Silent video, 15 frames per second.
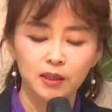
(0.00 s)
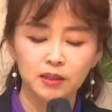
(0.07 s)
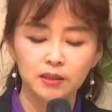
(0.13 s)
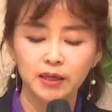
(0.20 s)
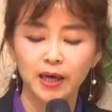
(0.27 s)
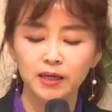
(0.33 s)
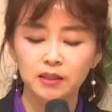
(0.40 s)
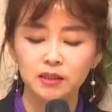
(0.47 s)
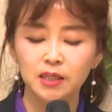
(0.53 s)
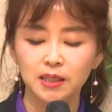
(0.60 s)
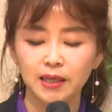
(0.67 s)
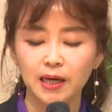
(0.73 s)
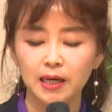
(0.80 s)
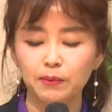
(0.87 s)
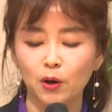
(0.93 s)
그의 그
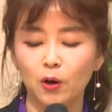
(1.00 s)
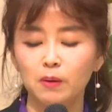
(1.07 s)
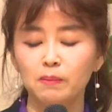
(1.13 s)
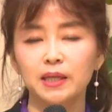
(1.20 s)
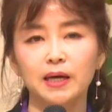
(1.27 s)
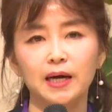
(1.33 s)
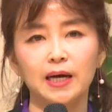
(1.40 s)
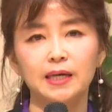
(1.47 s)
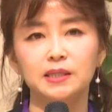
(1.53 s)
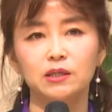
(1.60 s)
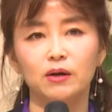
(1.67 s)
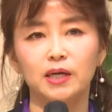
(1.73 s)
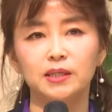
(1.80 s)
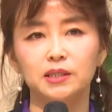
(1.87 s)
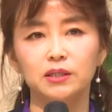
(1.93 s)
기다림이 얼마나
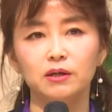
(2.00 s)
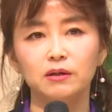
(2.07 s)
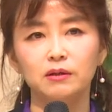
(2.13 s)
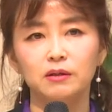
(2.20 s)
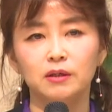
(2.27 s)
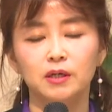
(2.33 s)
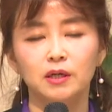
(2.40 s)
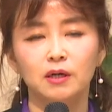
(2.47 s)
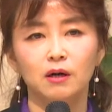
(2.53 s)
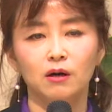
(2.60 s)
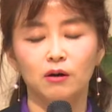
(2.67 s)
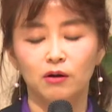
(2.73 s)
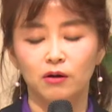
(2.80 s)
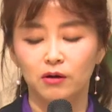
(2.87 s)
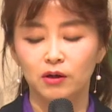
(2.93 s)
간절한지요?
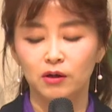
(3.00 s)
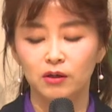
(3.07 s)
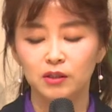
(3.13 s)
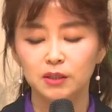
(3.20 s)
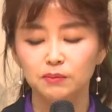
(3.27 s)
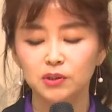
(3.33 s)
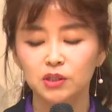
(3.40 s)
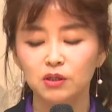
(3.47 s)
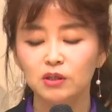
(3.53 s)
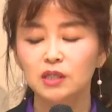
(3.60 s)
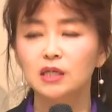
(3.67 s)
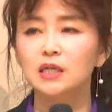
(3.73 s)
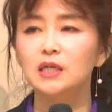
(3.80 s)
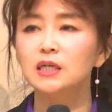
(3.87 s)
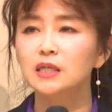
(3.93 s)
어, 심지어
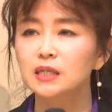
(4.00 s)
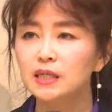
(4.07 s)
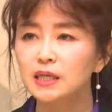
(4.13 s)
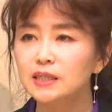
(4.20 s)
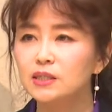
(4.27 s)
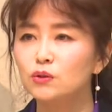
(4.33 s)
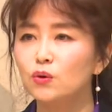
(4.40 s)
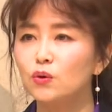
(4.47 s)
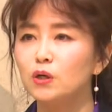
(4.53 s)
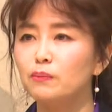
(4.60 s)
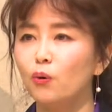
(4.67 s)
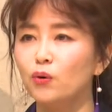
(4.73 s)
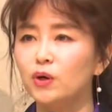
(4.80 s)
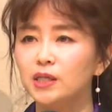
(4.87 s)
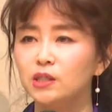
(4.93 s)
그리스도를
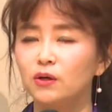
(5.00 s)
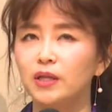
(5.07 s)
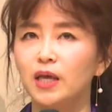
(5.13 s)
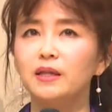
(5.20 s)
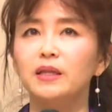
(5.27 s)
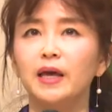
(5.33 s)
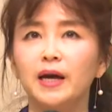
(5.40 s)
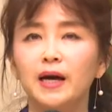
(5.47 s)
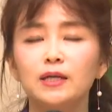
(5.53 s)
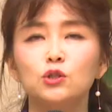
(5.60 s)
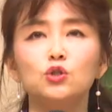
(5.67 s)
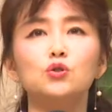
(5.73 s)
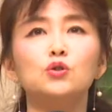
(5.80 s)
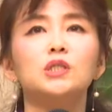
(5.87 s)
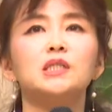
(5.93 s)
보기 전에 내가
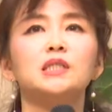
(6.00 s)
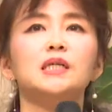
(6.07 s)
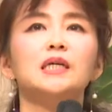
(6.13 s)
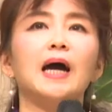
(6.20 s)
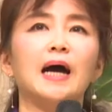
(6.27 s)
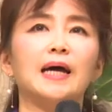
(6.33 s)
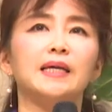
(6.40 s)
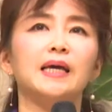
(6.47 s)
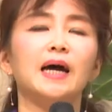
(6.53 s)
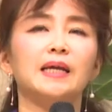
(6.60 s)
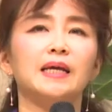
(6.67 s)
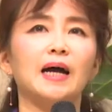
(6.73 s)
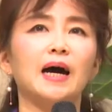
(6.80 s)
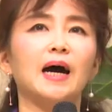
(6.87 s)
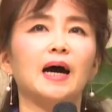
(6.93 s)
죽지
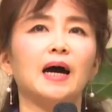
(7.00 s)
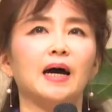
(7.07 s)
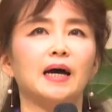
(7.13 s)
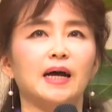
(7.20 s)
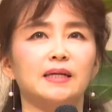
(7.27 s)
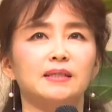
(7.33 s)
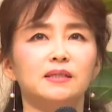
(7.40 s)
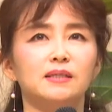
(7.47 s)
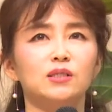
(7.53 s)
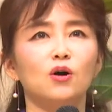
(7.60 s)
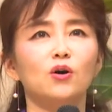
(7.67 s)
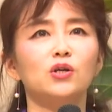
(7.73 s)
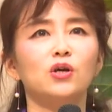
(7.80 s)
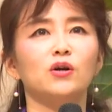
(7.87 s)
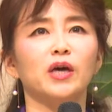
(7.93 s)
아니하리라라는
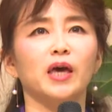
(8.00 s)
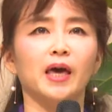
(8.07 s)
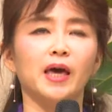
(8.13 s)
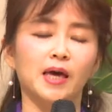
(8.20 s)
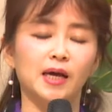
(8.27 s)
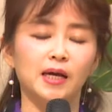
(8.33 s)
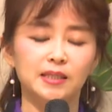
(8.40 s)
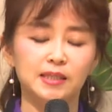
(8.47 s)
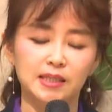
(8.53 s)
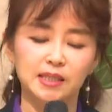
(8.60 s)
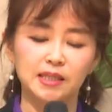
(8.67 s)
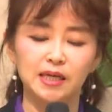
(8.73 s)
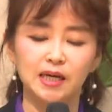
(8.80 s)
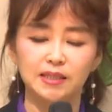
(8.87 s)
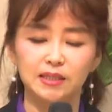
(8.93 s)
성령의
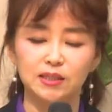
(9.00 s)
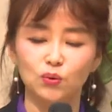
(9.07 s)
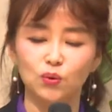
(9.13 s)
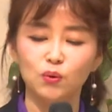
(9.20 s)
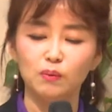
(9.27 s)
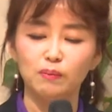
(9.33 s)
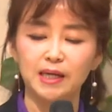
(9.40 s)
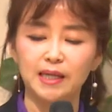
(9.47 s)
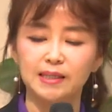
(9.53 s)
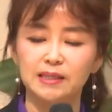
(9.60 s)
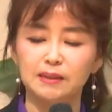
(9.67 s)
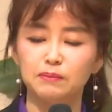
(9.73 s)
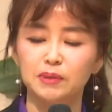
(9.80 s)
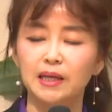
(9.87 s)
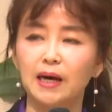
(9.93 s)
지시까지도
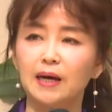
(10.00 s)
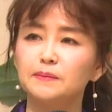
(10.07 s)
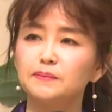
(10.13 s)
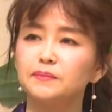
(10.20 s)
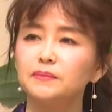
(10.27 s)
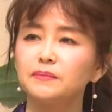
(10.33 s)
받았습니다.